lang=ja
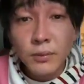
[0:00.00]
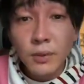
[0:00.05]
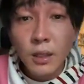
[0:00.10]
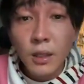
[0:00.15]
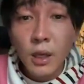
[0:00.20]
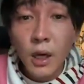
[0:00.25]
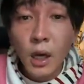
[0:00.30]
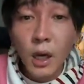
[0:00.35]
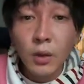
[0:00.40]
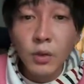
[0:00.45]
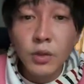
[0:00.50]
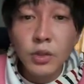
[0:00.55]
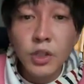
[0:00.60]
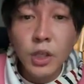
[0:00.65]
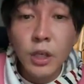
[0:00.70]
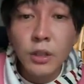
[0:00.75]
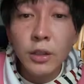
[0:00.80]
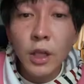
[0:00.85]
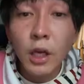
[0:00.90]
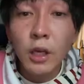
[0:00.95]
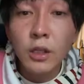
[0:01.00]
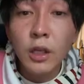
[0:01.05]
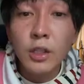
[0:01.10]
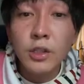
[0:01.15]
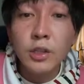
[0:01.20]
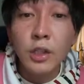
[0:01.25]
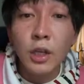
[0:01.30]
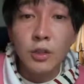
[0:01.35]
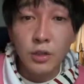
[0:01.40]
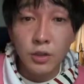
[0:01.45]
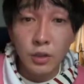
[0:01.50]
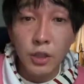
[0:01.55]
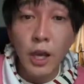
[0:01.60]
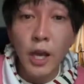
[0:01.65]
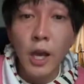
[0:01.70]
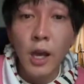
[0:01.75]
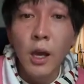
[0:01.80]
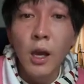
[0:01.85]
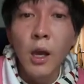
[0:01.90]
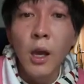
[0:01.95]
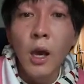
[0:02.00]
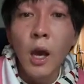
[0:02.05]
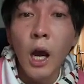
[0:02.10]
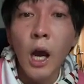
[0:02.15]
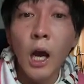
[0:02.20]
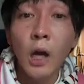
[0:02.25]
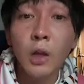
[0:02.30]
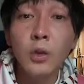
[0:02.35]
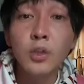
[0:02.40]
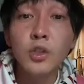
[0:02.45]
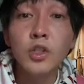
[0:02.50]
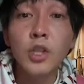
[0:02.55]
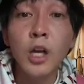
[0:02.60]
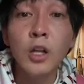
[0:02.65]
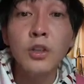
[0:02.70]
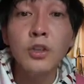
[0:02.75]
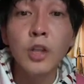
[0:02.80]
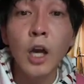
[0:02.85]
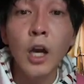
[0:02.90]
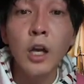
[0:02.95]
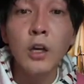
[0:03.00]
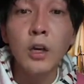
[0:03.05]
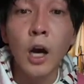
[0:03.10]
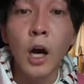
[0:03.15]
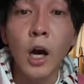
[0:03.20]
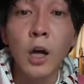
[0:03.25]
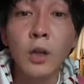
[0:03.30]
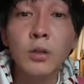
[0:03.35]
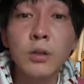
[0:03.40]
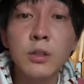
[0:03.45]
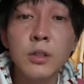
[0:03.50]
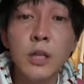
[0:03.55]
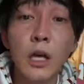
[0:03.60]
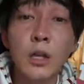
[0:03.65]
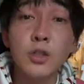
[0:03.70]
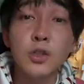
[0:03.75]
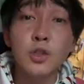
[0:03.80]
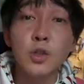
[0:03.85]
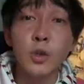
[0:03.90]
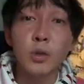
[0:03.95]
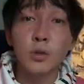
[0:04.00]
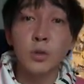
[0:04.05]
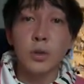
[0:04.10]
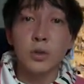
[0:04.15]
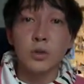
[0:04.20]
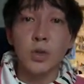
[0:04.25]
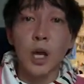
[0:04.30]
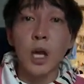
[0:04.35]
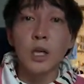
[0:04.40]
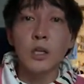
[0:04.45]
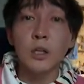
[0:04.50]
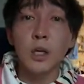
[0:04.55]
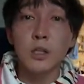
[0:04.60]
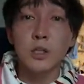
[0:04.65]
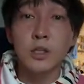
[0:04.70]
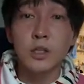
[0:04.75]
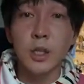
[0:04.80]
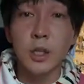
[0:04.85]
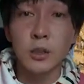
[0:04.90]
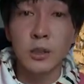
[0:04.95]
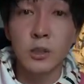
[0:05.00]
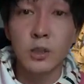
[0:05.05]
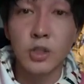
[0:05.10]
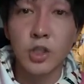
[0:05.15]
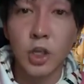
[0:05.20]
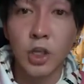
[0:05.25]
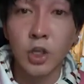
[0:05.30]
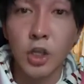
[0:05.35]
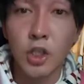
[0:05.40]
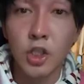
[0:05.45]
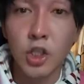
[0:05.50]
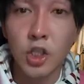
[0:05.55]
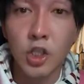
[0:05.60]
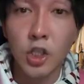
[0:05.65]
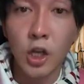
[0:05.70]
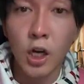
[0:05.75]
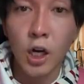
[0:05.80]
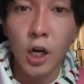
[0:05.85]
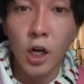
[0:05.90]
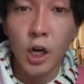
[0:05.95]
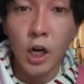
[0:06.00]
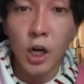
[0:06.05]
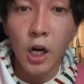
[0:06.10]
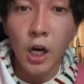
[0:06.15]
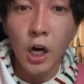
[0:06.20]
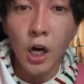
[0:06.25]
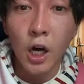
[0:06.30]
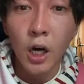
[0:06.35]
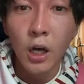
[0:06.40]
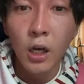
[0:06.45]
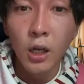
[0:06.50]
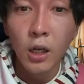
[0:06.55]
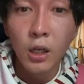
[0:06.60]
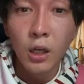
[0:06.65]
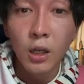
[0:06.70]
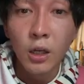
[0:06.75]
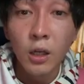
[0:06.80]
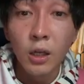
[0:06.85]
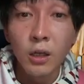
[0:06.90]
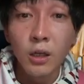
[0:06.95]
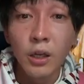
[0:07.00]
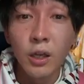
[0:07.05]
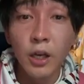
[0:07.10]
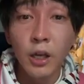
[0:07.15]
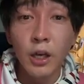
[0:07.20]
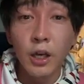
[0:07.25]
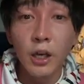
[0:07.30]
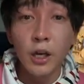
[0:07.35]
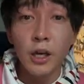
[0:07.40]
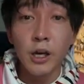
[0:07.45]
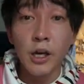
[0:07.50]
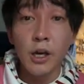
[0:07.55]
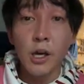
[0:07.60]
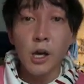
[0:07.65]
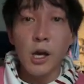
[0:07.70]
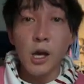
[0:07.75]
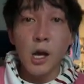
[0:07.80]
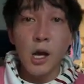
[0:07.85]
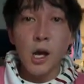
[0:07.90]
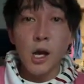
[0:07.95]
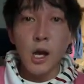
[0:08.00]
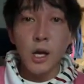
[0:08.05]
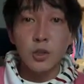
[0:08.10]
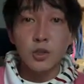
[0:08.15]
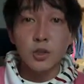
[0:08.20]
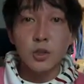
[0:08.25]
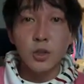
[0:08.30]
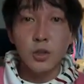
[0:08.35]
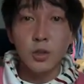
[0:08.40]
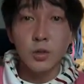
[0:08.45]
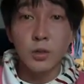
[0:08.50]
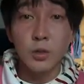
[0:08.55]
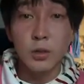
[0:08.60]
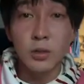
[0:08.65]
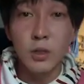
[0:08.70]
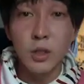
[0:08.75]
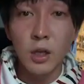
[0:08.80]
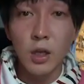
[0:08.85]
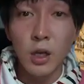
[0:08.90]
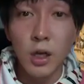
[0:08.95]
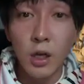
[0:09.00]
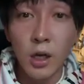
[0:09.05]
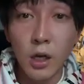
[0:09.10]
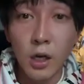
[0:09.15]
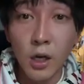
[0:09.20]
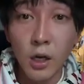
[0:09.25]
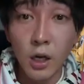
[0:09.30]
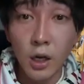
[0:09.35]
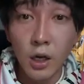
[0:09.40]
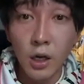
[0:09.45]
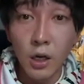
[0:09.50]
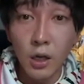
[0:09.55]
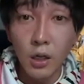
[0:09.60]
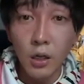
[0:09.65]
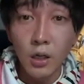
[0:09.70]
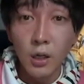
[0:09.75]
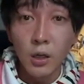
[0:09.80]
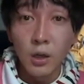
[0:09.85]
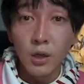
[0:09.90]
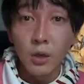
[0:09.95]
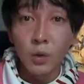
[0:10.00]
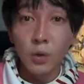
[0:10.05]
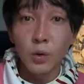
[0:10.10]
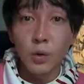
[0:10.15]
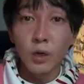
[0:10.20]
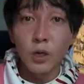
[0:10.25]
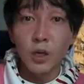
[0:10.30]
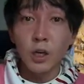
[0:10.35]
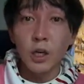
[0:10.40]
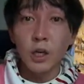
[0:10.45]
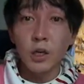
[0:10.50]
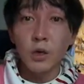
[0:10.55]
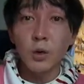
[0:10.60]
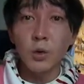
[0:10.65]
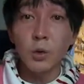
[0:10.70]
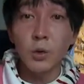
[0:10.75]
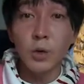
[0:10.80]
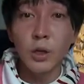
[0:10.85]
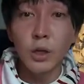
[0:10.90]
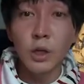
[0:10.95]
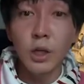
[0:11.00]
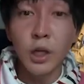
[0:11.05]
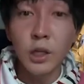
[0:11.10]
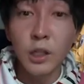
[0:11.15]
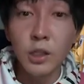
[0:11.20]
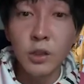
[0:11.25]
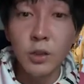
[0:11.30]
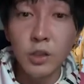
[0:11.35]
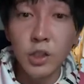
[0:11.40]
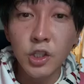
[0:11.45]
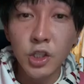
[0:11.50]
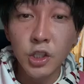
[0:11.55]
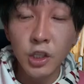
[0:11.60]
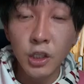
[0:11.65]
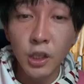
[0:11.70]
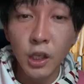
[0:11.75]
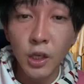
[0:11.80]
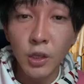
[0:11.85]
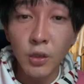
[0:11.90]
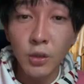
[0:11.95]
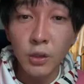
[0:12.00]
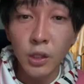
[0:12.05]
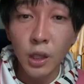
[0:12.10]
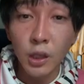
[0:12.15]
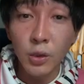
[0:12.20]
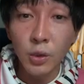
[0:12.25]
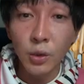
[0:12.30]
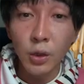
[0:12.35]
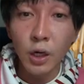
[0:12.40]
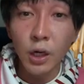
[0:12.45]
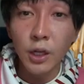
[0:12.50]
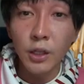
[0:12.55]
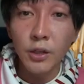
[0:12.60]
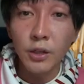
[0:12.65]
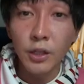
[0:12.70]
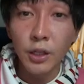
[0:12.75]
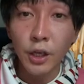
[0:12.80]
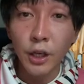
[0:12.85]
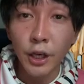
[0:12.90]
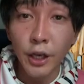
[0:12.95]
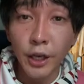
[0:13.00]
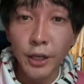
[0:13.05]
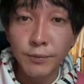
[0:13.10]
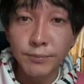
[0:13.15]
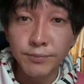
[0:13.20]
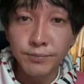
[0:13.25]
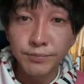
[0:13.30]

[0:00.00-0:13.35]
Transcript: ト だよ。あのちゃん大活躍ね。あのちゃん大、あのさんちょっと大活躍じゃないっすか。ねえ、ちょっとさ。俺が、俺が井口にね、寝取られて、